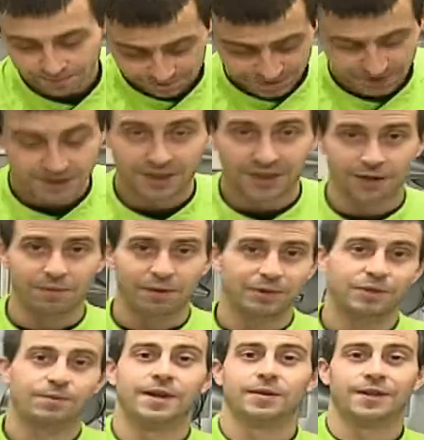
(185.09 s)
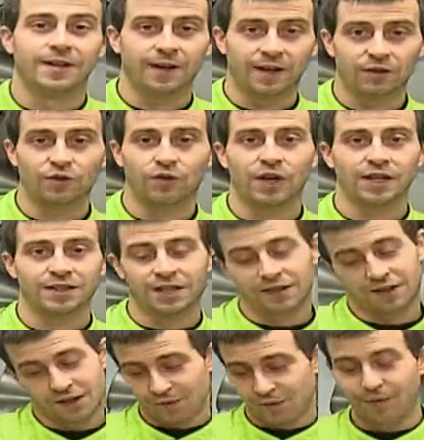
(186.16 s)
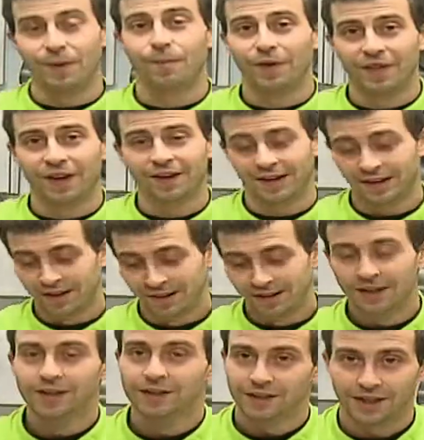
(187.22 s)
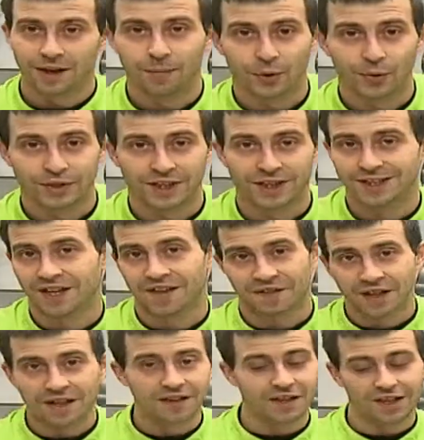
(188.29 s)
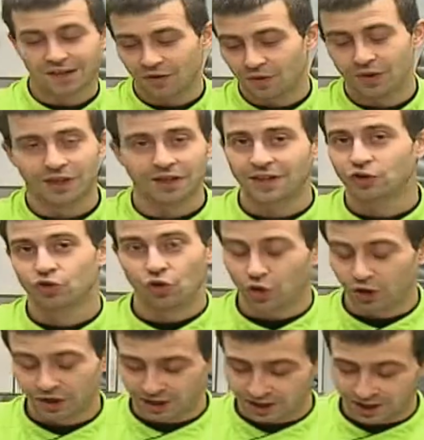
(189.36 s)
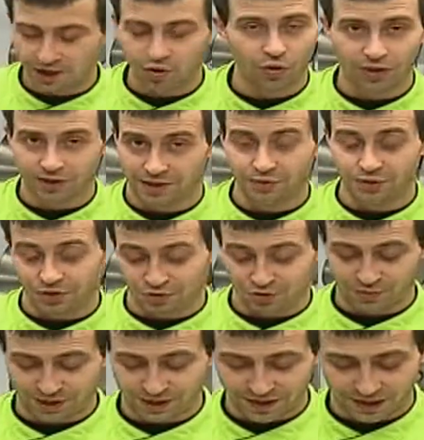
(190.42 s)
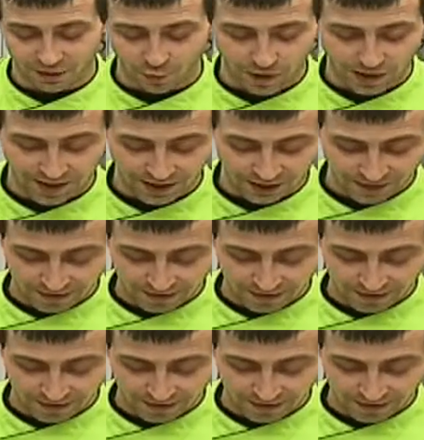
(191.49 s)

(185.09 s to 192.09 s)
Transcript: Si se quema más vale tirar toda la sartén y volver a empezar que aprovechar ese aceite o intentar solo quitar el ajo, el sabor se nos va a quedar igual.